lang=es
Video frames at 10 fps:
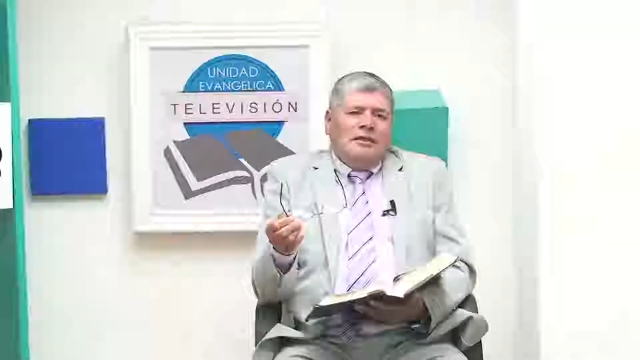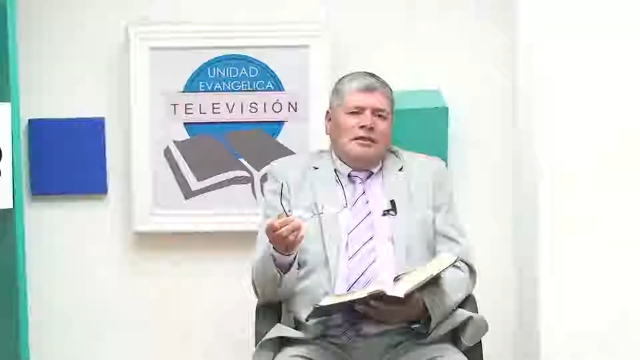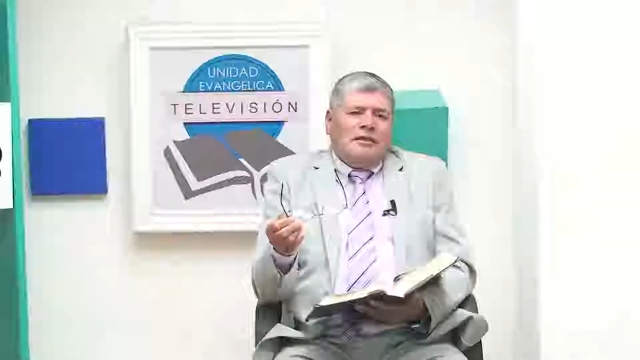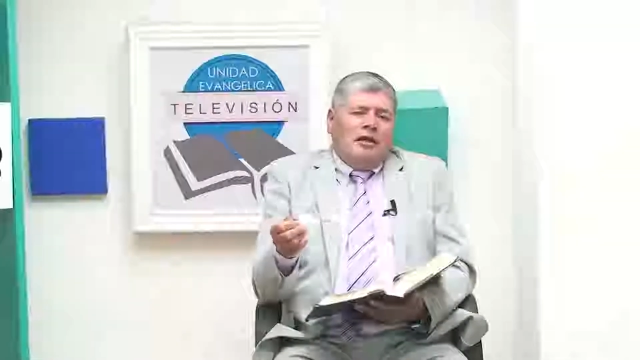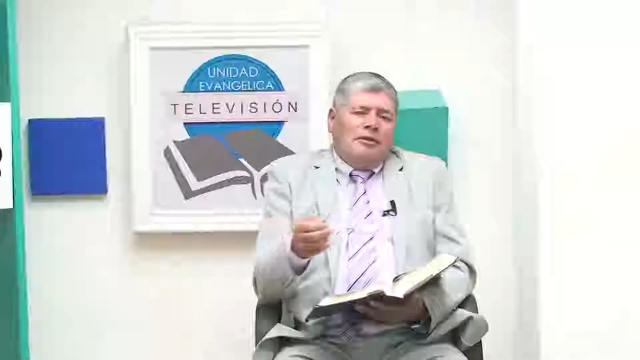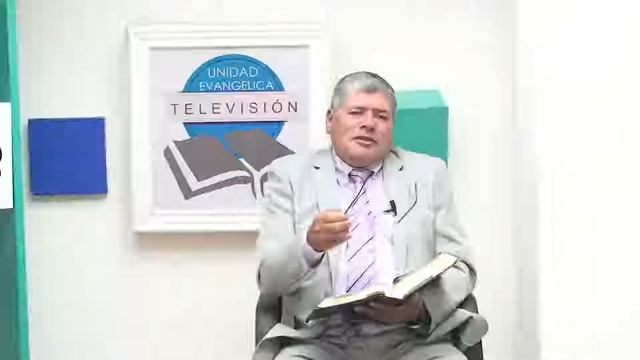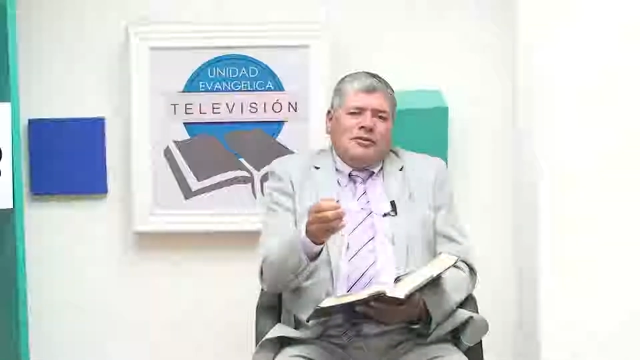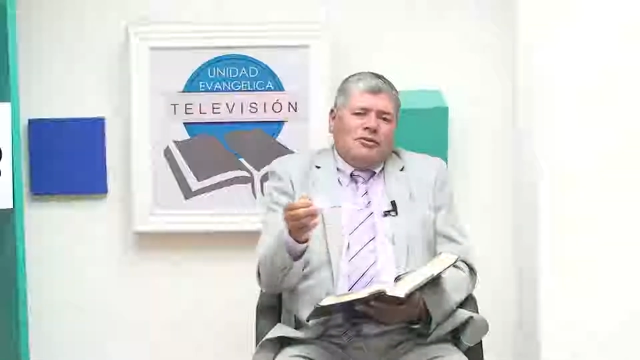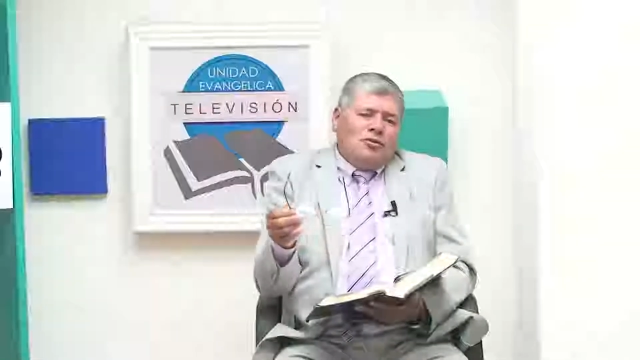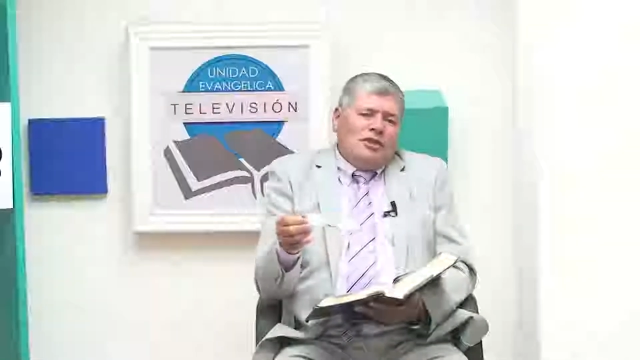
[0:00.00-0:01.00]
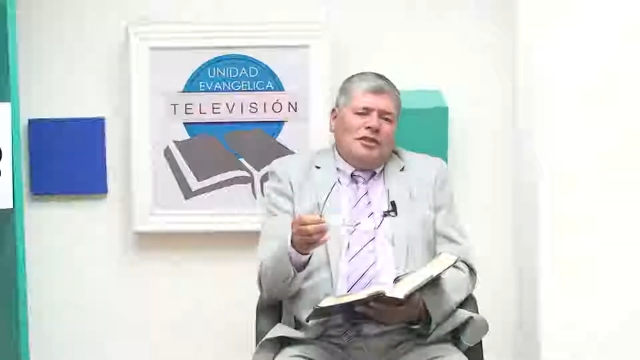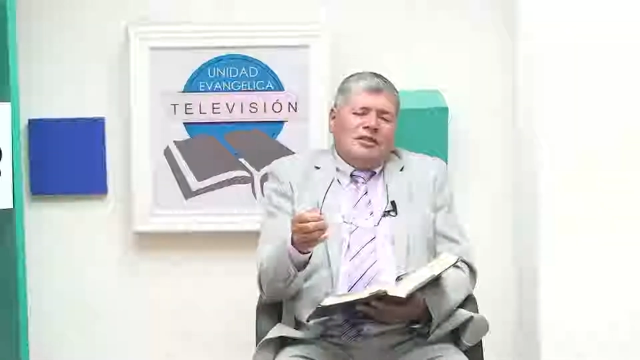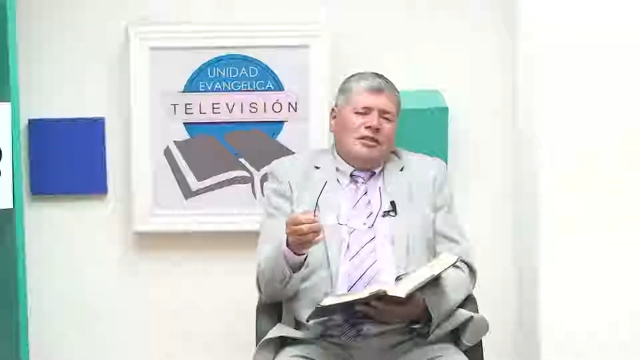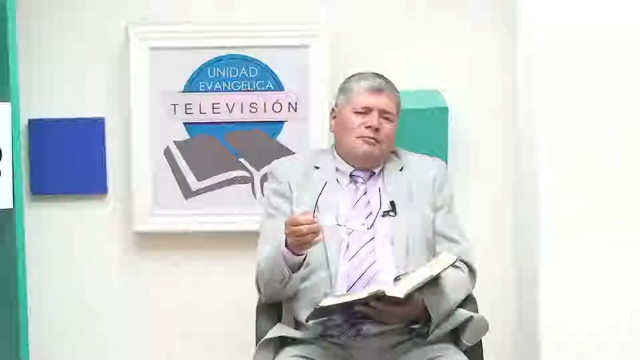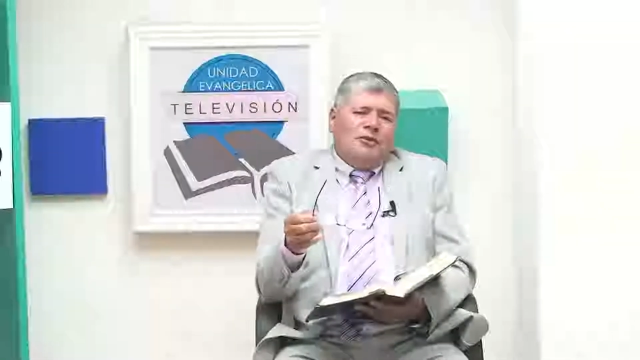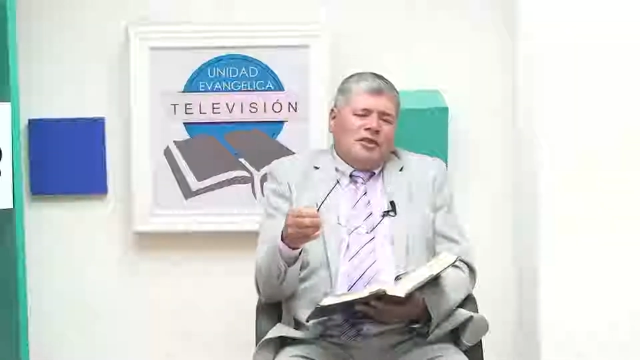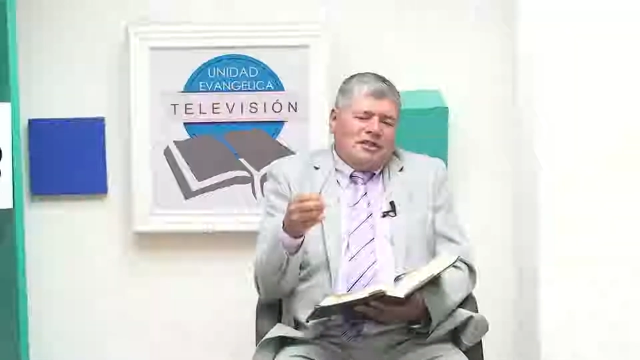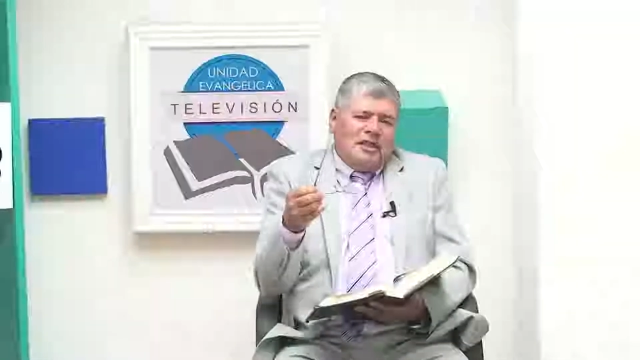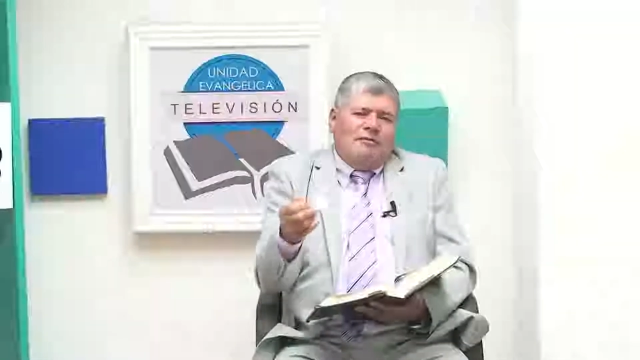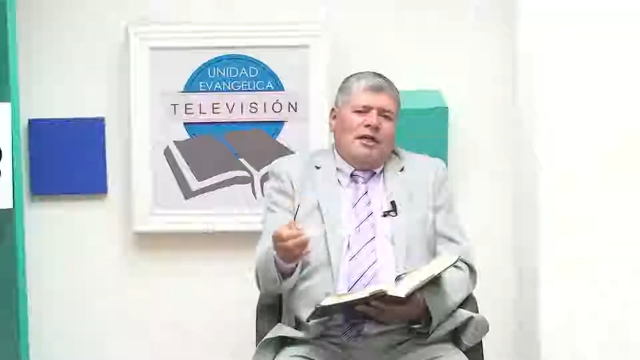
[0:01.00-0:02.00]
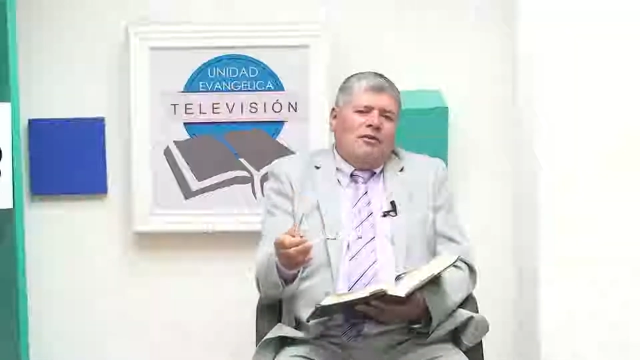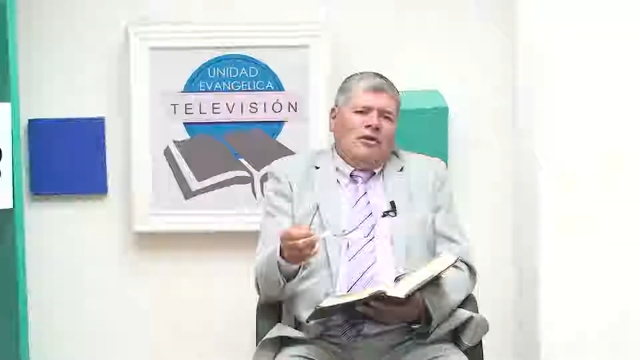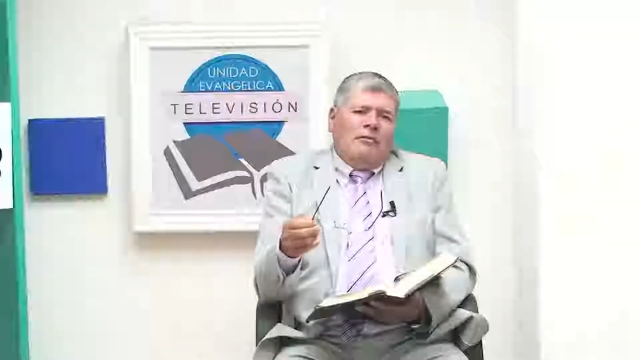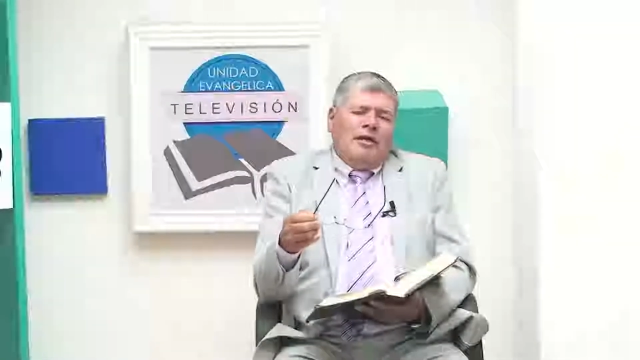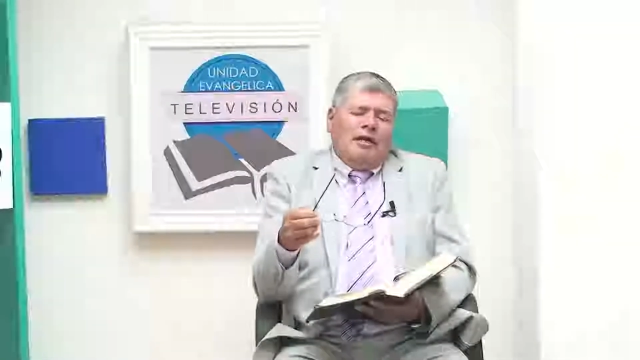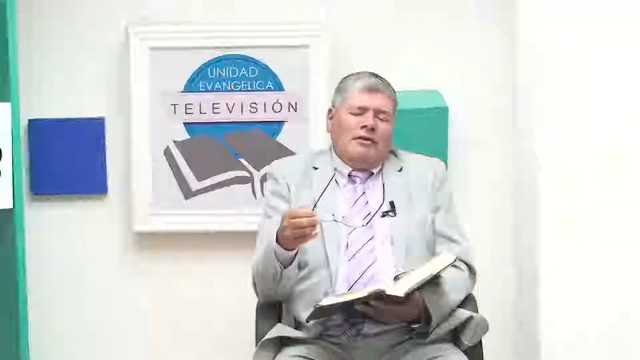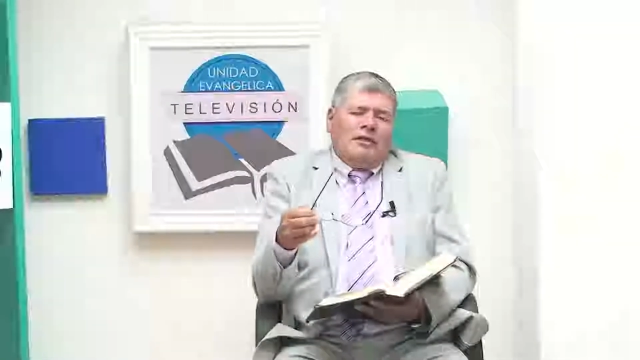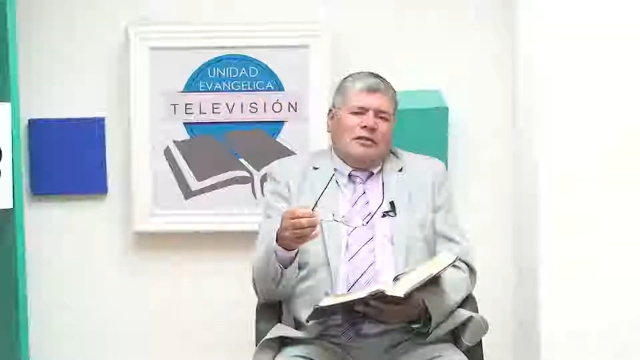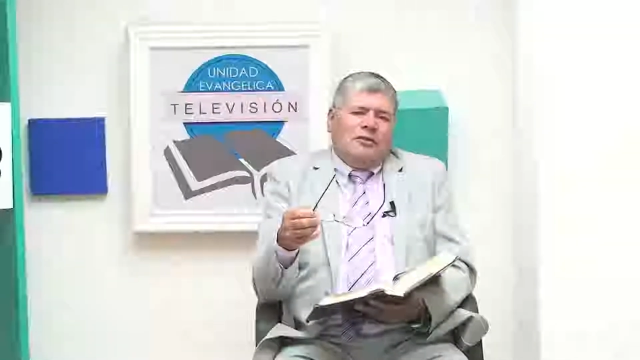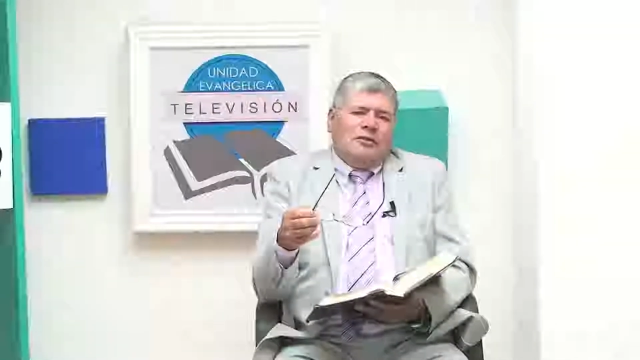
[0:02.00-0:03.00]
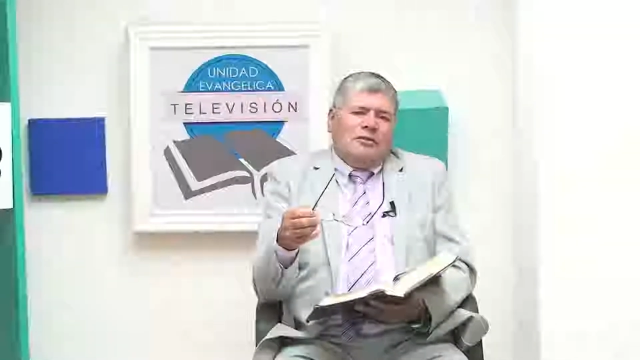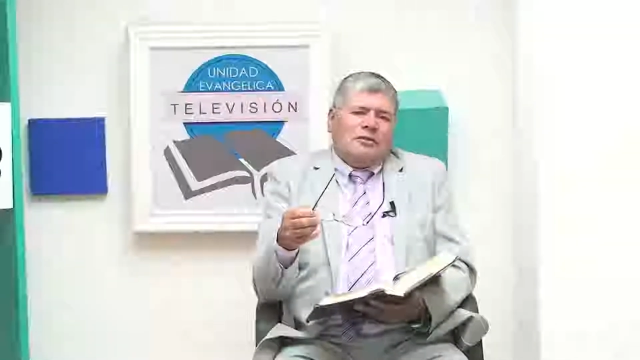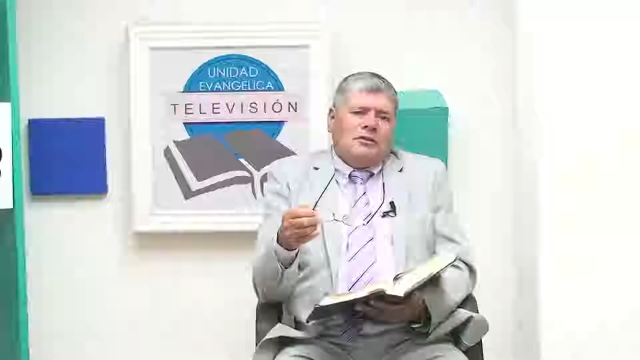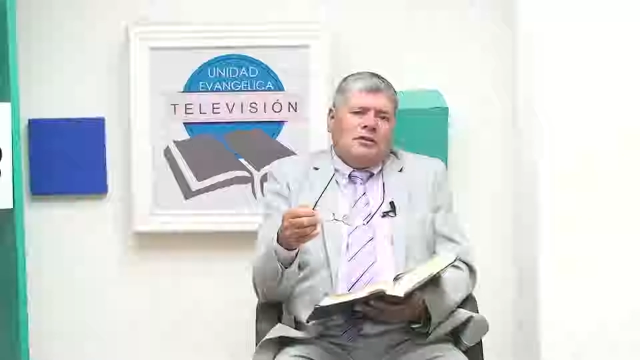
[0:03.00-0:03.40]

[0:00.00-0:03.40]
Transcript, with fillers: ¿Qué ha pasado en todo este tiempo de que se ha hablado la palabra de Dios?